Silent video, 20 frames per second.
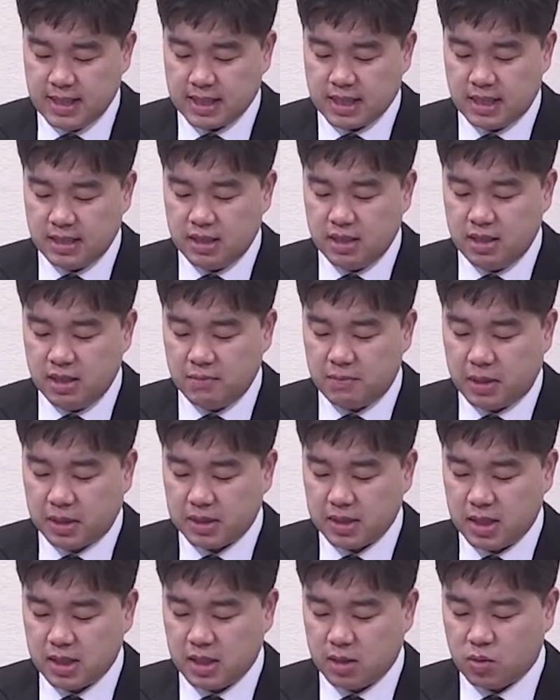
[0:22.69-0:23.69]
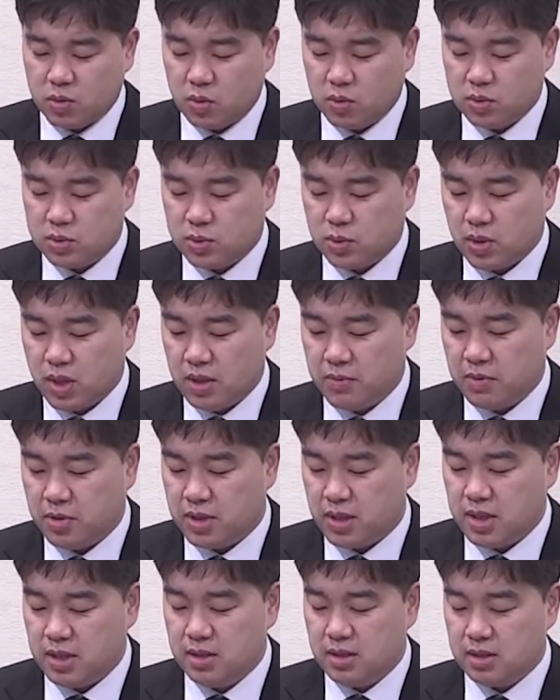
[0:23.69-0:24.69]
갈릴리 바다의 동쪽
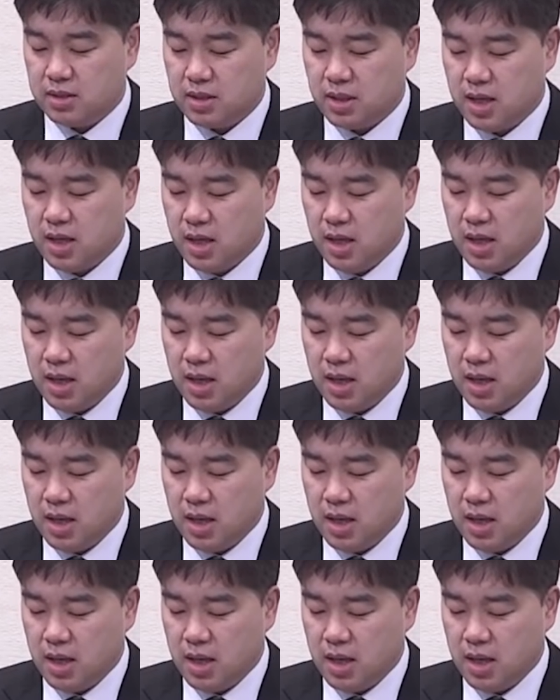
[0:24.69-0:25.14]
해변에 있는